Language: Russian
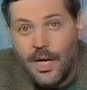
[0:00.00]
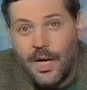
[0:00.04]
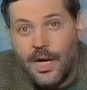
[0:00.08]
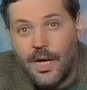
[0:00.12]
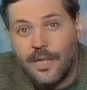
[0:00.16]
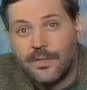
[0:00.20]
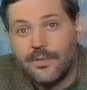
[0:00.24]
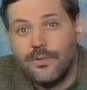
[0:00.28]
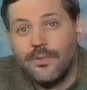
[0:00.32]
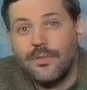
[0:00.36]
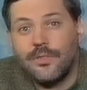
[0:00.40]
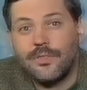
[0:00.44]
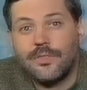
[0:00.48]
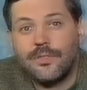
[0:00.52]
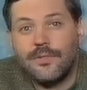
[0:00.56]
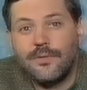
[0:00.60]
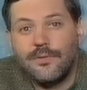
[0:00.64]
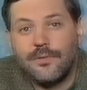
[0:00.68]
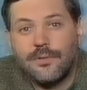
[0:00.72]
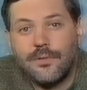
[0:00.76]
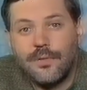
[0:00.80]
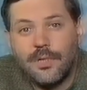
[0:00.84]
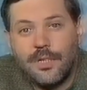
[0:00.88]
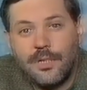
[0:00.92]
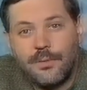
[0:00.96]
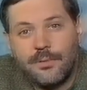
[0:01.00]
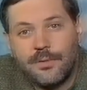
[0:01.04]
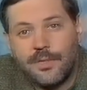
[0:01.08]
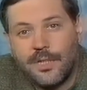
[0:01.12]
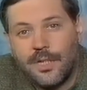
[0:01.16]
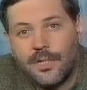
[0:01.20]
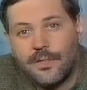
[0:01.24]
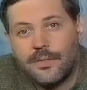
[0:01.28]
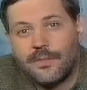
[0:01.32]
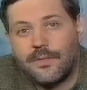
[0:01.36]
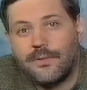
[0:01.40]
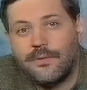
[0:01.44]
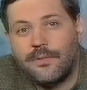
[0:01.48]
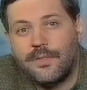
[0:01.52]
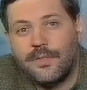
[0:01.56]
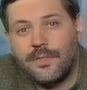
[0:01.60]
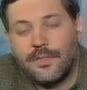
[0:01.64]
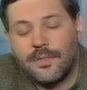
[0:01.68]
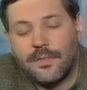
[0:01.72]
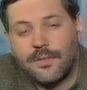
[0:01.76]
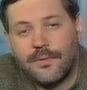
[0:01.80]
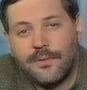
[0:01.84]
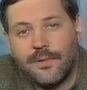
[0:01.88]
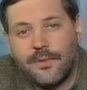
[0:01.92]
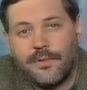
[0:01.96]
Одно из двух. Либо сразу
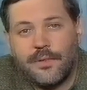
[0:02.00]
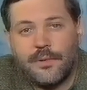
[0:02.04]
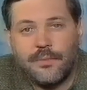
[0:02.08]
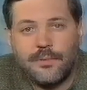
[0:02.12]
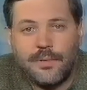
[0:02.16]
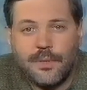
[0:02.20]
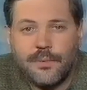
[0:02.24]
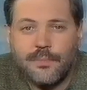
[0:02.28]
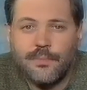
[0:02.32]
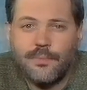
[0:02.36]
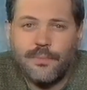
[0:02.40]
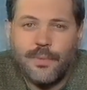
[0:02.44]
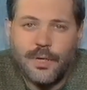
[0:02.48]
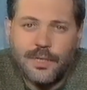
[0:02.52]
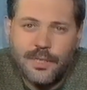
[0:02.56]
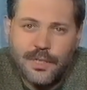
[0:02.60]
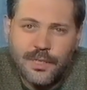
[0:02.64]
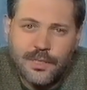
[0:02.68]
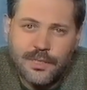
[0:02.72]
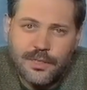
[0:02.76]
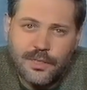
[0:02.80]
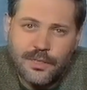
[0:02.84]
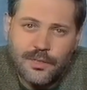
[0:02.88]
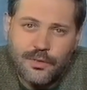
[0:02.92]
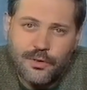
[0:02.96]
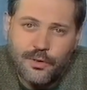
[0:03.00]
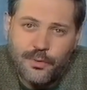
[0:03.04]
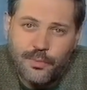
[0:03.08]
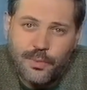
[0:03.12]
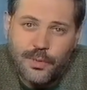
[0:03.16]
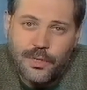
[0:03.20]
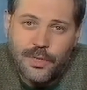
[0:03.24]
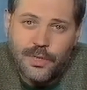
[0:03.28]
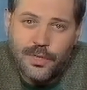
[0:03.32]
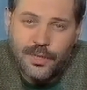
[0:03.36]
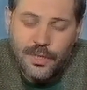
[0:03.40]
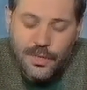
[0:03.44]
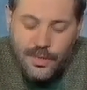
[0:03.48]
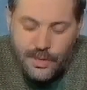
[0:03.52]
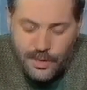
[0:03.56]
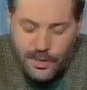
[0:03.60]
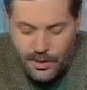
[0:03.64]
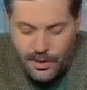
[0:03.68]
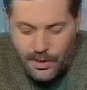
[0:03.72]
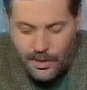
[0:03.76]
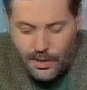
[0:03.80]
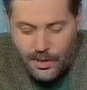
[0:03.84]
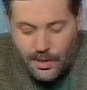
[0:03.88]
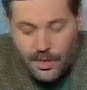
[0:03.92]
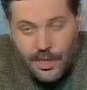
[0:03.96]
свинтят во время там, поездки зарубежной,
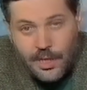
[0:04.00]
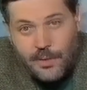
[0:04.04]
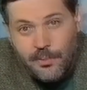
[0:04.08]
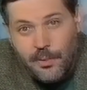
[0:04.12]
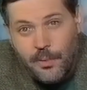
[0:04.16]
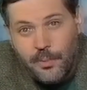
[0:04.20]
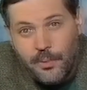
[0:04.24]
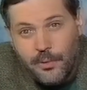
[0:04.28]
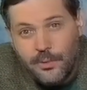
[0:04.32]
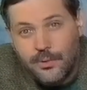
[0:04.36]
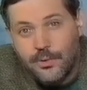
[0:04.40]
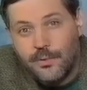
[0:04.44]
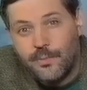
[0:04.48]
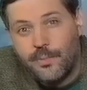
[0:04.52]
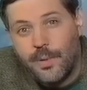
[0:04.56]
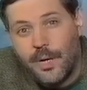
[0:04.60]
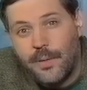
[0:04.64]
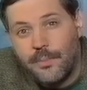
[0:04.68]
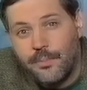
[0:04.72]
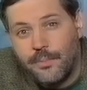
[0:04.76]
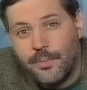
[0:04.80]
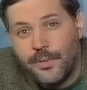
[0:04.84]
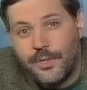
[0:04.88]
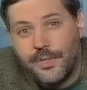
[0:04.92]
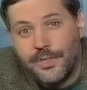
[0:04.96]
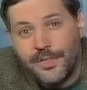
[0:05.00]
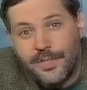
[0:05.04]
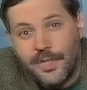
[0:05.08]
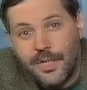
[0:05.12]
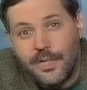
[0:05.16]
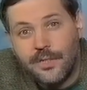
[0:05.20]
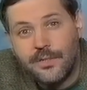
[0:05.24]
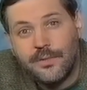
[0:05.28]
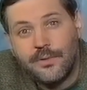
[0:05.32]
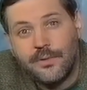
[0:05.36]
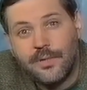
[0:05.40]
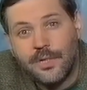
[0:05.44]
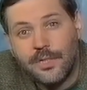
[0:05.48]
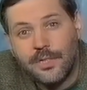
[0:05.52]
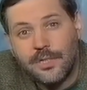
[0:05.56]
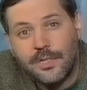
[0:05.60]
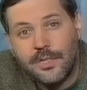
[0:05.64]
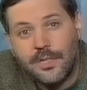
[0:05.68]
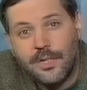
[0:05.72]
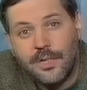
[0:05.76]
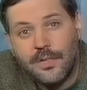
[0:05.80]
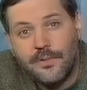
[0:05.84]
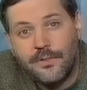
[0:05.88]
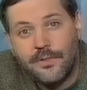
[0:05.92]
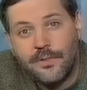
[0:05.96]
либо будут бомбить, как
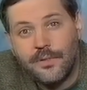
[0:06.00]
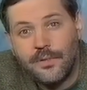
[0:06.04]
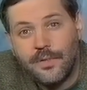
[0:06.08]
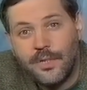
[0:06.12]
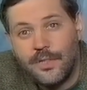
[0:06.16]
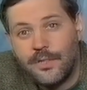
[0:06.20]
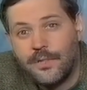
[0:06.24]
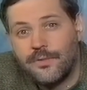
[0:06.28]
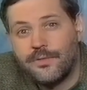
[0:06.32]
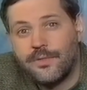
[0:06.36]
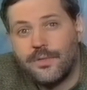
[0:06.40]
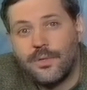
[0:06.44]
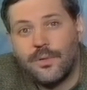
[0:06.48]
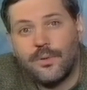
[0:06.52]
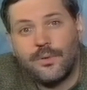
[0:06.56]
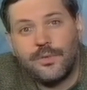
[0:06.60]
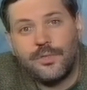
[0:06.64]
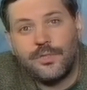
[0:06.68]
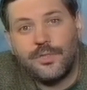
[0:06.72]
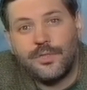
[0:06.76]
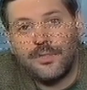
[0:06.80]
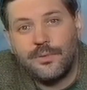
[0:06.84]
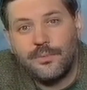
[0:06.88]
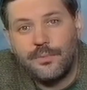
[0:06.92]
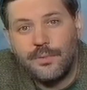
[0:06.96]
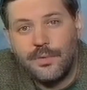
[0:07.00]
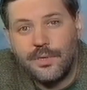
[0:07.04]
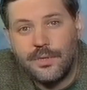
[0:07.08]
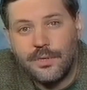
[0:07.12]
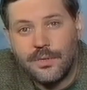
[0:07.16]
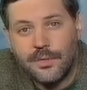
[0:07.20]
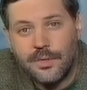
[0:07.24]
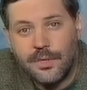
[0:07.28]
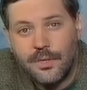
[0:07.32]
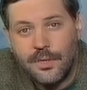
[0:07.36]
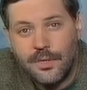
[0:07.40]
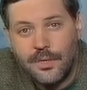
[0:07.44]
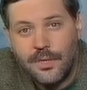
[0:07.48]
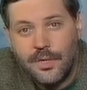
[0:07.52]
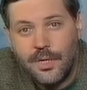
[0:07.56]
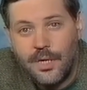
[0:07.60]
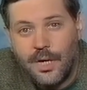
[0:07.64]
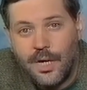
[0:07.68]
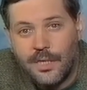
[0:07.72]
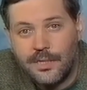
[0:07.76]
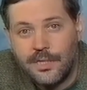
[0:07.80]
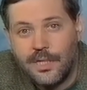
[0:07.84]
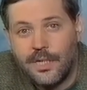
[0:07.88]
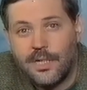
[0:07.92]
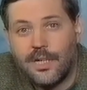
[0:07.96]
Югославию. Это все очень мило.
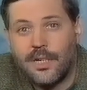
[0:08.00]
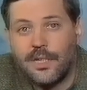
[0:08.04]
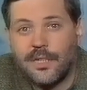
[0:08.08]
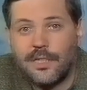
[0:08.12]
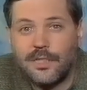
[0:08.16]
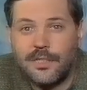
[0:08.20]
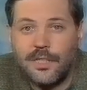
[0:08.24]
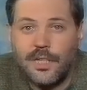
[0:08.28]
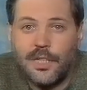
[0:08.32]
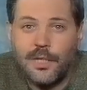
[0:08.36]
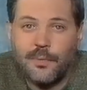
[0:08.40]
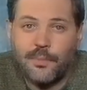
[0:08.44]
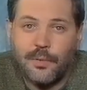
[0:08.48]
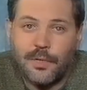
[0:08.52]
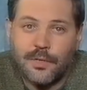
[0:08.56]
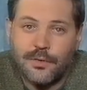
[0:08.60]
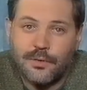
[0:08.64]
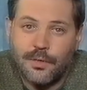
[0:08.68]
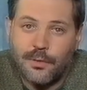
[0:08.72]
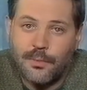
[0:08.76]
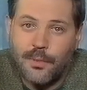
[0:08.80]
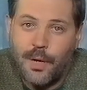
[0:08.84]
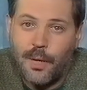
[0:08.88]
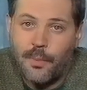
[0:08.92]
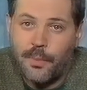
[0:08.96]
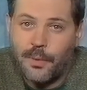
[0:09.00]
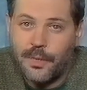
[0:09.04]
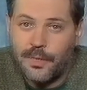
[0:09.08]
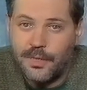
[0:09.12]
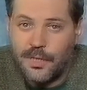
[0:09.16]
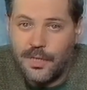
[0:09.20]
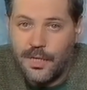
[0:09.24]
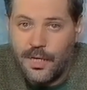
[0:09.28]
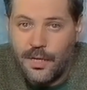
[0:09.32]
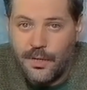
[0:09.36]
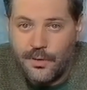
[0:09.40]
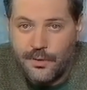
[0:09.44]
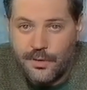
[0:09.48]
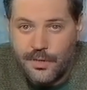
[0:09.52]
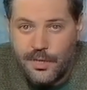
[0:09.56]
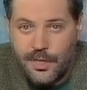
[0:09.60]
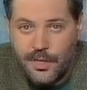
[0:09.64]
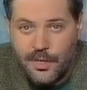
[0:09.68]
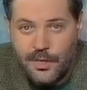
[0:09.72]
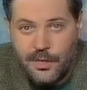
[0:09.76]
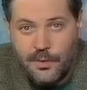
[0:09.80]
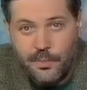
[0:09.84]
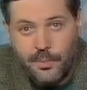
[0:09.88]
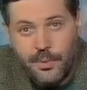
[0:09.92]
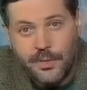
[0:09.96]
Однако критерии, по которым определяются
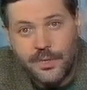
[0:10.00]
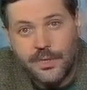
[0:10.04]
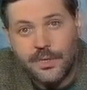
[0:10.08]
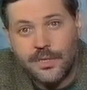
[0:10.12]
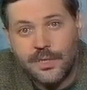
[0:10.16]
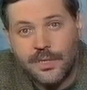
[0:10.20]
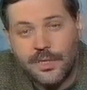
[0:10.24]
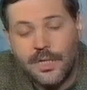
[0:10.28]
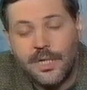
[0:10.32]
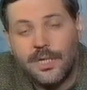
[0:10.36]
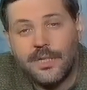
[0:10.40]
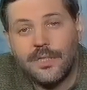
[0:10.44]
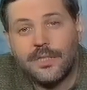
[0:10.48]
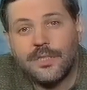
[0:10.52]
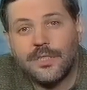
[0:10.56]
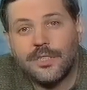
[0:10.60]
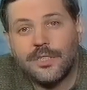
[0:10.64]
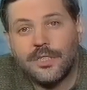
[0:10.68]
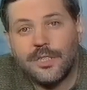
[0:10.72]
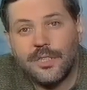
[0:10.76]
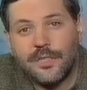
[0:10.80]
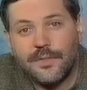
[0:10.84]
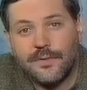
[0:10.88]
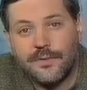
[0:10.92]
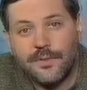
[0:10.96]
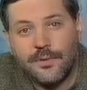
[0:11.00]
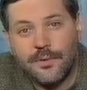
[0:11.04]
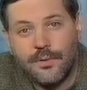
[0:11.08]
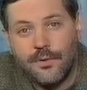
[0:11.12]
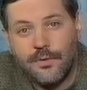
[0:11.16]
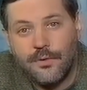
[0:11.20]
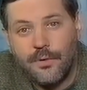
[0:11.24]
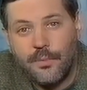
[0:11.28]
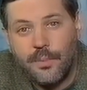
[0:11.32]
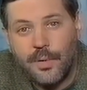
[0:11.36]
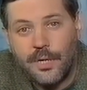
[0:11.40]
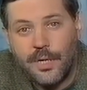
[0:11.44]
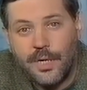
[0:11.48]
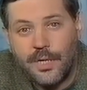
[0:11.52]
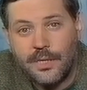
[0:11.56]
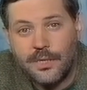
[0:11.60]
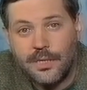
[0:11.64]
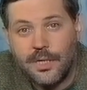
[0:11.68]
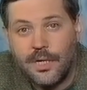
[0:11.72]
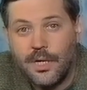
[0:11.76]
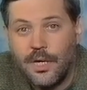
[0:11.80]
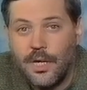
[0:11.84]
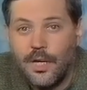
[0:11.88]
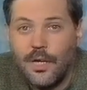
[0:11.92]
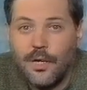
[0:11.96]
такие потенциальные жертвы нового
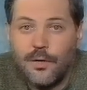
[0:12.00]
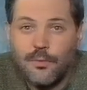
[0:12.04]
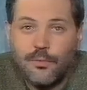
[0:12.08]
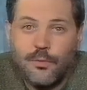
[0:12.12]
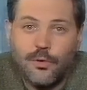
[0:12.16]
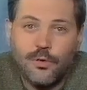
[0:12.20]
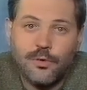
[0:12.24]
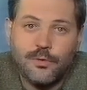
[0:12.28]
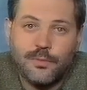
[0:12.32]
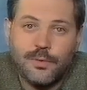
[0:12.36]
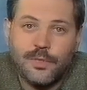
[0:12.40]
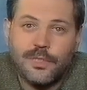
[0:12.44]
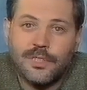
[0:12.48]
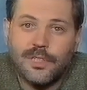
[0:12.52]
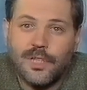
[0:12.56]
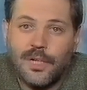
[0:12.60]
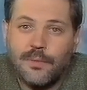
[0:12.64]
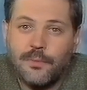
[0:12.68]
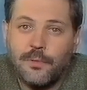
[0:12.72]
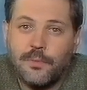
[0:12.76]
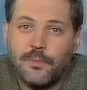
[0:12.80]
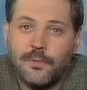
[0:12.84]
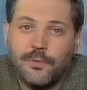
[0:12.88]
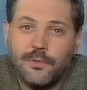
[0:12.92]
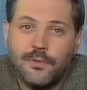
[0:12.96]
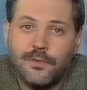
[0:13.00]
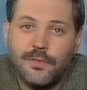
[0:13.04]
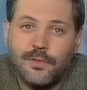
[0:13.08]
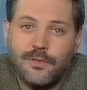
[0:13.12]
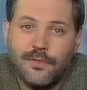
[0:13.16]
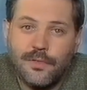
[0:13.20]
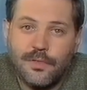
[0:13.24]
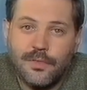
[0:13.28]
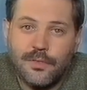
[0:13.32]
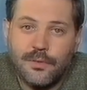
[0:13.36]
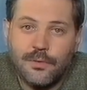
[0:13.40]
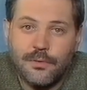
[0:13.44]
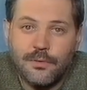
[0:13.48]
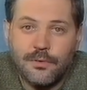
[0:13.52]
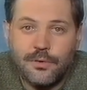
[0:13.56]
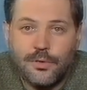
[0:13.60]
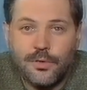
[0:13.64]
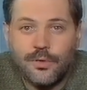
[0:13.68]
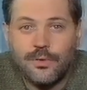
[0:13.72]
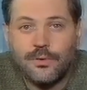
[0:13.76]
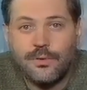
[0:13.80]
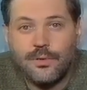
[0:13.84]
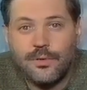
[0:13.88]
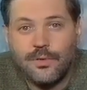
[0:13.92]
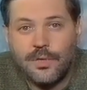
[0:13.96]
порядка, могут быть самыми удивительными.
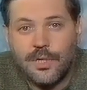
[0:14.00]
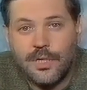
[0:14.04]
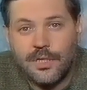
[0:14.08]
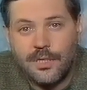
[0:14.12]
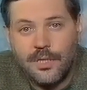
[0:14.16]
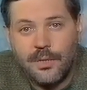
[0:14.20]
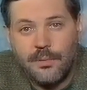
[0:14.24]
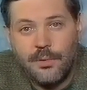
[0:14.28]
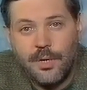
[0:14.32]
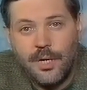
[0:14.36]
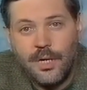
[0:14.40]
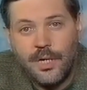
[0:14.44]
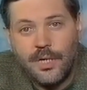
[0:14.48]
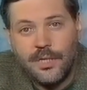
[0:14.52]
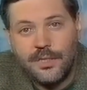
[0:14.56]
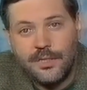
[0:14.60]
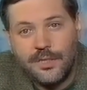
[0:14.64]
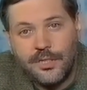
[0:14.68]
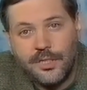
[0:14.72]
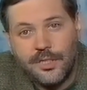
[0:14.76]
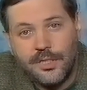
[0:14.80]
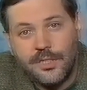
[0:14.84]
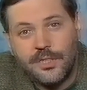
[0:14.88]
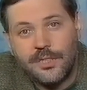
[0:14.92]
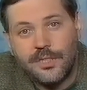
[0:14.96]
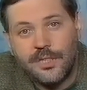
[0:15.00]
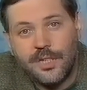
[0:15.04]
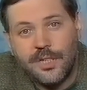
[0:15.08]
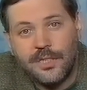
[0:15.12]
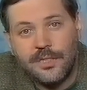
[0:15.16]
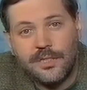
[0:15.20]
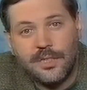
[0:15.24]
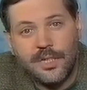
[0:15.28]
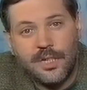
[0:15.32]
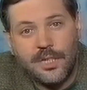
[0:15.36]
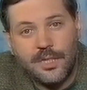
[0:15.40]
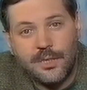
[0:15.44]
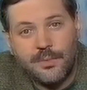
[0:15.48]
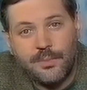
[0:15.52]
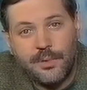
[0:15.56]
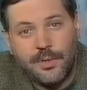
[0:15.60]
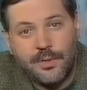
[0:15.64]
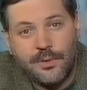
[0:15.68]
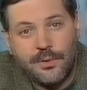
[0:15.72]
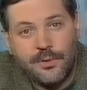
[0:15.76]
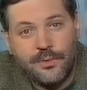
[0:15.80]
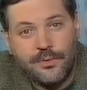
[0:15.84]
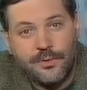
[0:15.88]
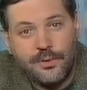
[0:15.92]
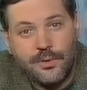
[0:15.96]
Что стоит хотя бы нынешний скандал с
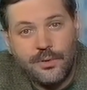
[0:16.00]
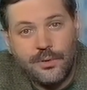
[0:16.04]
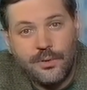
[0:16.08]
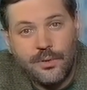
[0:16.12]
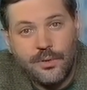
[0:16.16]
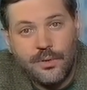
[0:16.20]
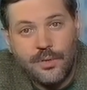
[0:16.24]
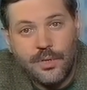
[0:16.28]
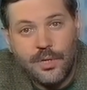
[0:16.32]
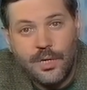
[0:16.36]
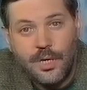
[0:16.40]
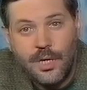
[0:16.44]
Bank в Нью-Йорк.